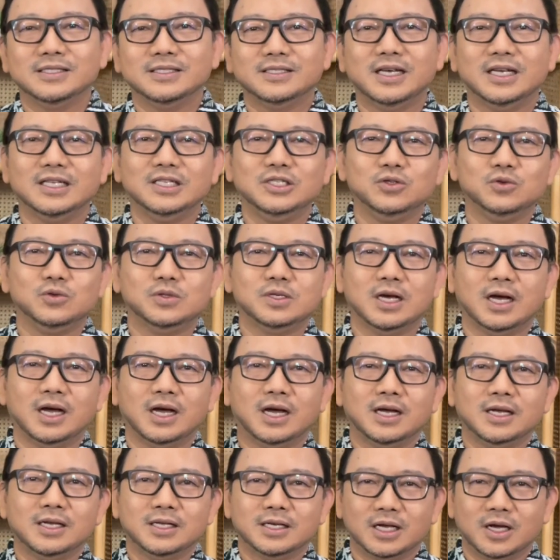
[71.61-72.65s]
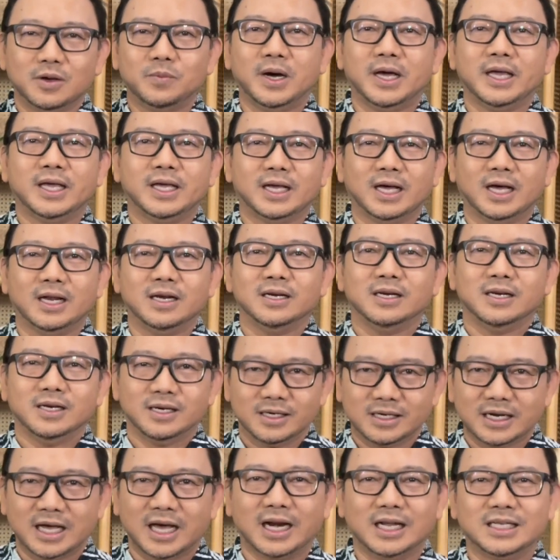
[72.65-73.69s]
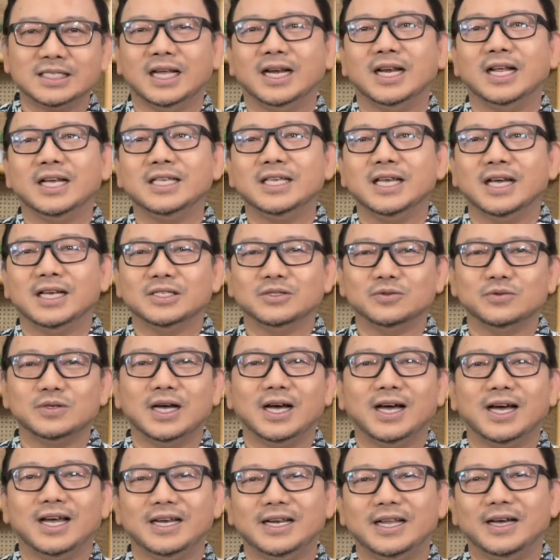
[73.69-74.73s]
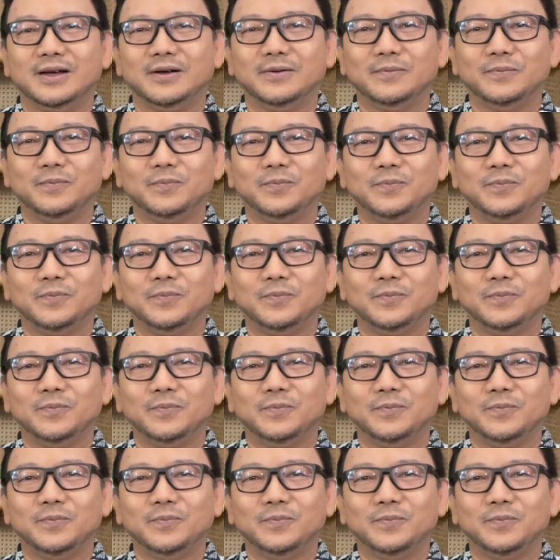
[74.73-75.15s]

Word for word: dan juga kebaikan dari sananya sudah ada.